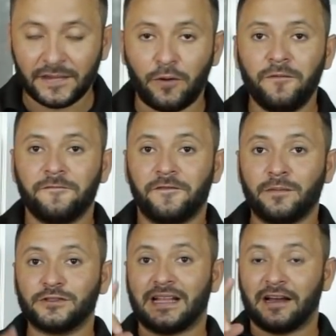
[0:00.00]
Então,
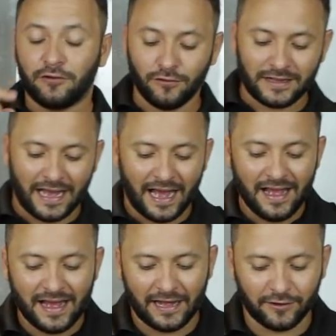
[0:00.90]
vamos lá
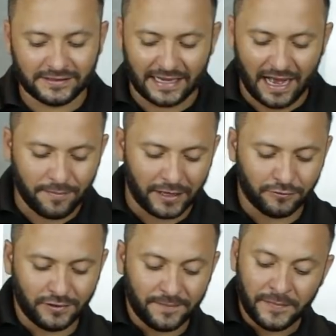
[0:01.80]
colocar a nossa
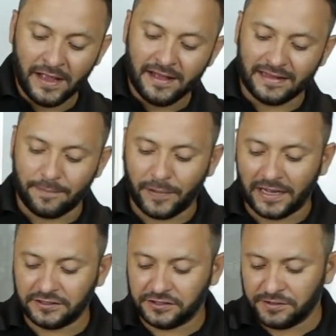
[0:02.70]
armadura na
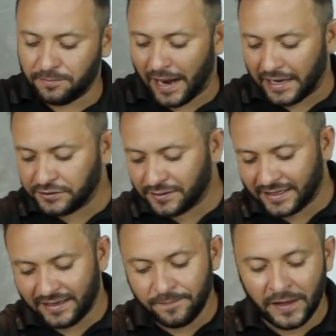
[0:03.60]
parte de baixo
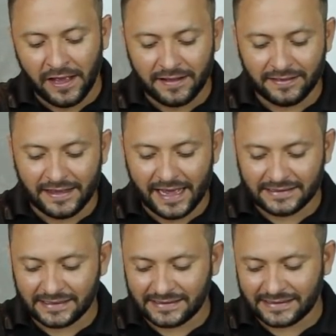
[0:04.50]
aqui
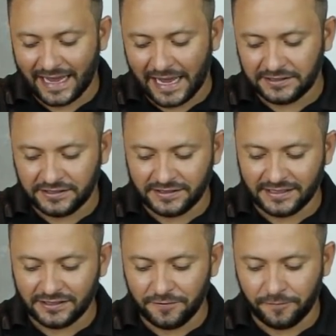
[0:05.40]
dessas
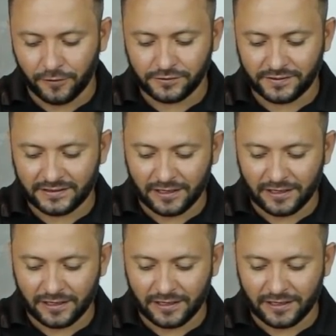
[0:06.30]
caixinhas de fósforo.